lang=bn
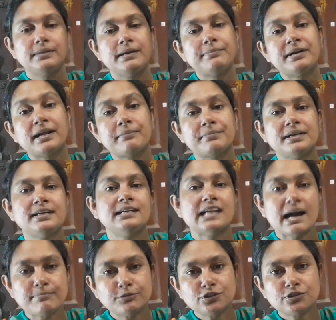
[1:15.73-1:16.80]
এবার আমরা না
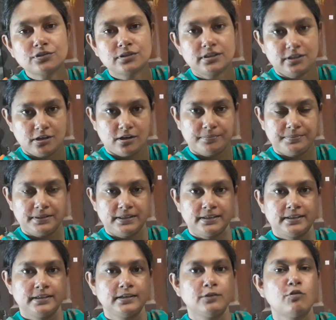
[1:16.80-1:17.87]
বোধক কী হবে
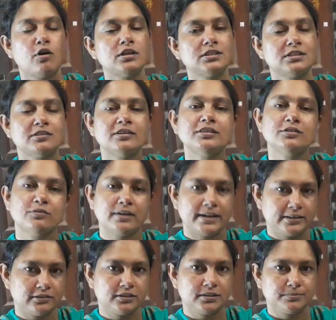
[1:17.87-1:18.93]
অজ নট ওয়ার
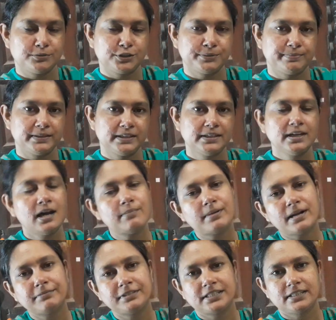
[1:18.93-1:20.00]
নট বসবে আর
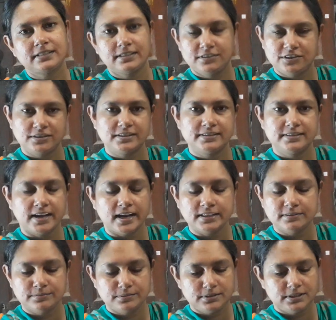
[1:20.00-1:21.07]
ভারবের সাথে যথারীতি
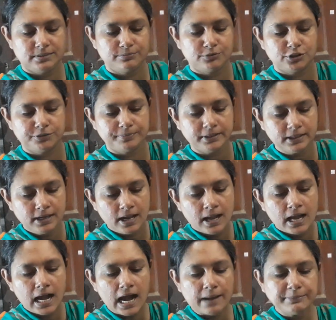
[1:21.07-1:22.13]
আইনজীবী বসবে
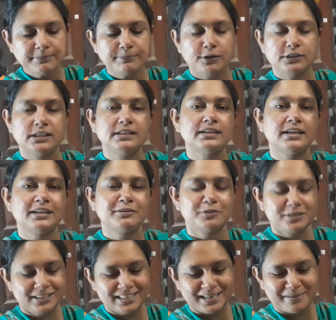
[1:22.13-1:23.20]
আমি পথে দেরি
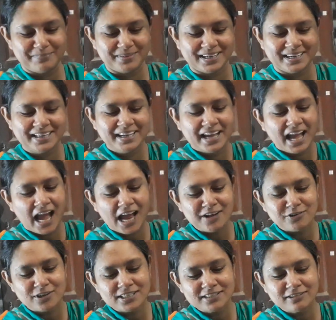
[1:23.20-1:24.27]
করছিলাম না আই
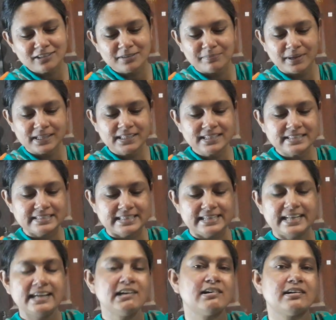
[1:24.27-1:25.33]
ওয়াজ নট মেকিং
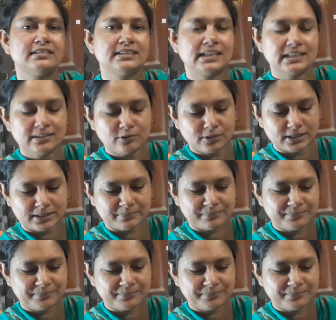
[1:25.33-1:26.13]
ডিলে অন দ্য ওয়ে